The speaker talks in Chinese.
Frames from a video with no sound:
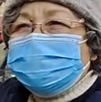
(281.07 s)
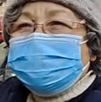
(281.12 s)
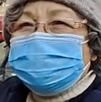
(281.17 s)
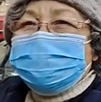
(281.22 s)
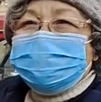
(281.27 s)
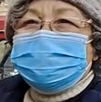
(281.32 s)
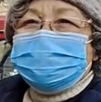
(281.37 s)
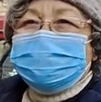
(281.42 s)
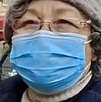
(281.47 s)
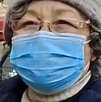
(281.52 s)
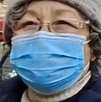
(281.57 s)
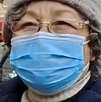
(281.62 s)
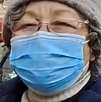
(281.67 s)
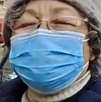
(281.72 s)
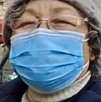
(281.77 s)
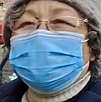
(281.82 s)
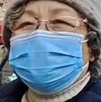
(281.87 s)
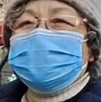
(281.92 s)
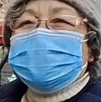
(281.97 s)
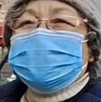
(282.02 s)
是这
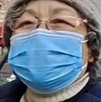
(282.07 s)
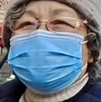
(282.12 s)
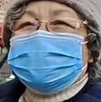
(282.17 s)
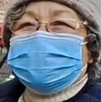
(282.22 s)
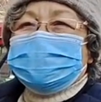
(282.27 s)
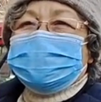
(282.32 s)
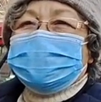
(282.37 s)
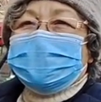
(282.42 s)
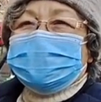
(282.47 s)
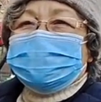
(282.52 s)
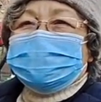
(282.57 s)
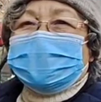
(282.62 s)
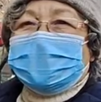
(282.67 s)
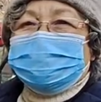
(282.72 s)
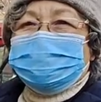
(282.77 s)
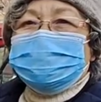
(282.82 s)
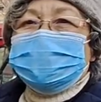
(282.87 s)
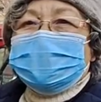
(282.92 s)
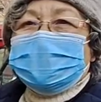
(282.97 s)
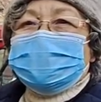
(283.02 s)
说是这
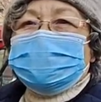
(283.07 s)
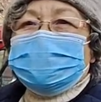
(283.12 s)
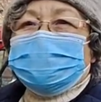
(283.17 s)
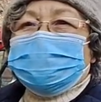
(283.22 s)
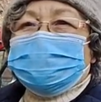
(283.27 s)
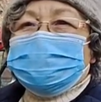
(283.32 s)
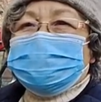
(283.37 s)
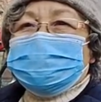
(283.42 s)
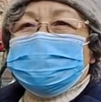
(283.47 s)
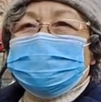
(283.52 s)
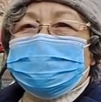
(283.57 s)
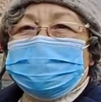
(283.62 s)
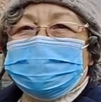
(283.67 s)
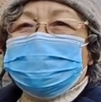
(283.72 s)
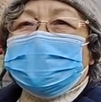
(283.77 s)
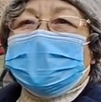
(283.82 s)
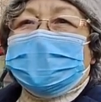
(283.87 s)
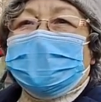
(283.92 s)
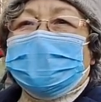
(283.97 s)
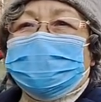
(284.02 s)
咱们这个小区是
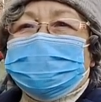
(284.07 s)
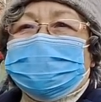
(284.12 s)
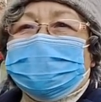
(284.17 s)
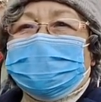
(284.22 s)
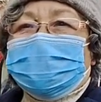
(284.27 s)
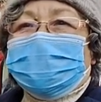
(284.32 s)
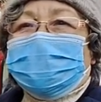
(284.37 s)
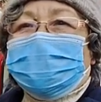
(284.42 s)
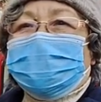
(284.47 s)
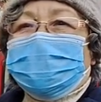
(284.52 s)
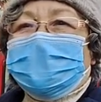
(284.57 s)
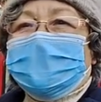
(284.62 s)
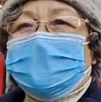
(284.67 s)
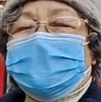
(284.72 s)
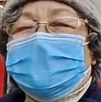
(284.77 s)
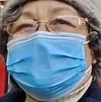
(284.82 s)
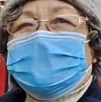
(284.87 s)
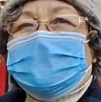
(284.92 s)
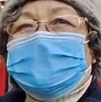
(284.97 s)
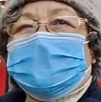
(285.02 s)
最高的
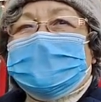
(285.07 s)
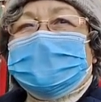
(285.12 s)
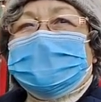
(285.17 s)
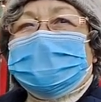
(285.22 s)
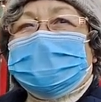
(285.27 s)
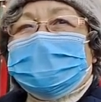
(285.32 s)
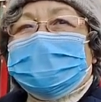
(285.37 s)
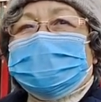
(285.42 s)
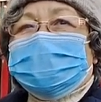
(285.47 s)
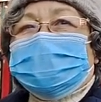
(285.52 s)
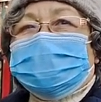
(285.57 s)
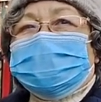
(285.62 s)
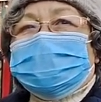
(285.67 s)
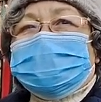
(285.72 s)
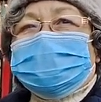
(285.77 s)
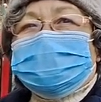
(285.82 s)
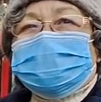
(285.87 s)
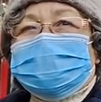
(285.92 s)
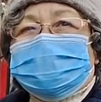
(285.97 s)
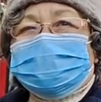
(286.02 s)
了。啊，嗯，
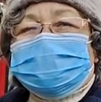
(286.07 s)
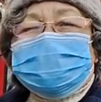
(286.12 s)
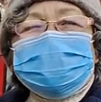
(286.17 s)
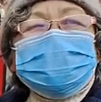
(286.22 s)
对，